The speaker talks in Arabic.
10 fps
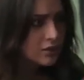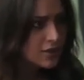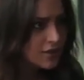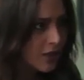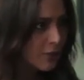
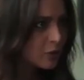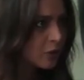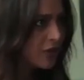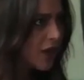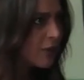نسيتي اللي
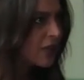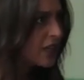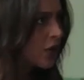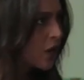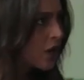عملته فيكي قبل
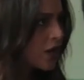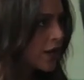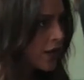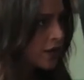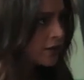كده ولا
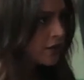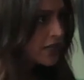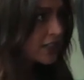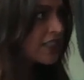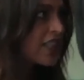ايه؟
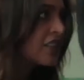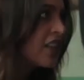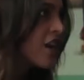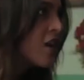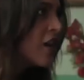
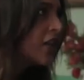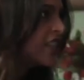نسيتي؟